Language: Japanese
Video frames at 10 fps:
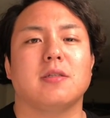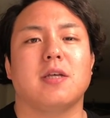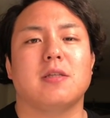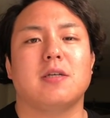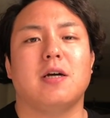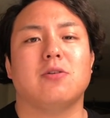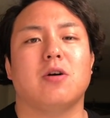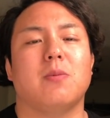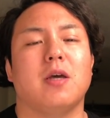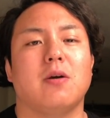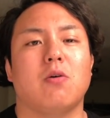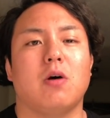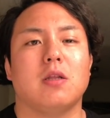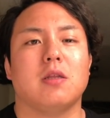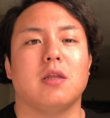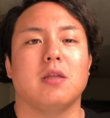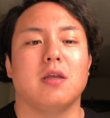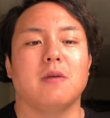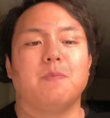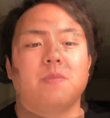雑学とかも結構あったん
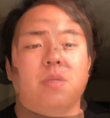で、